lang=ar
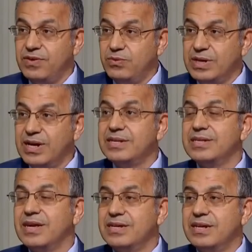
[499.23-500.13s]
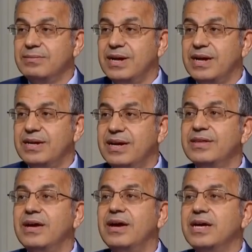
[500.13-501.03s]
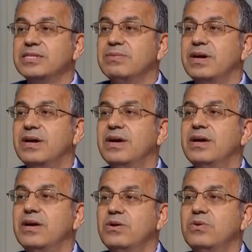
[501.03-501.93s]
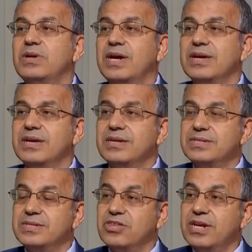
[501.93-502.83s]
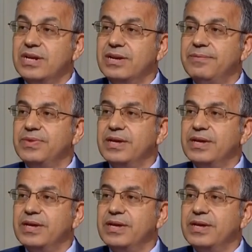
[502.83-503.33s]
الفوري عن تغيير المحلات أصبح أنه هناك السجل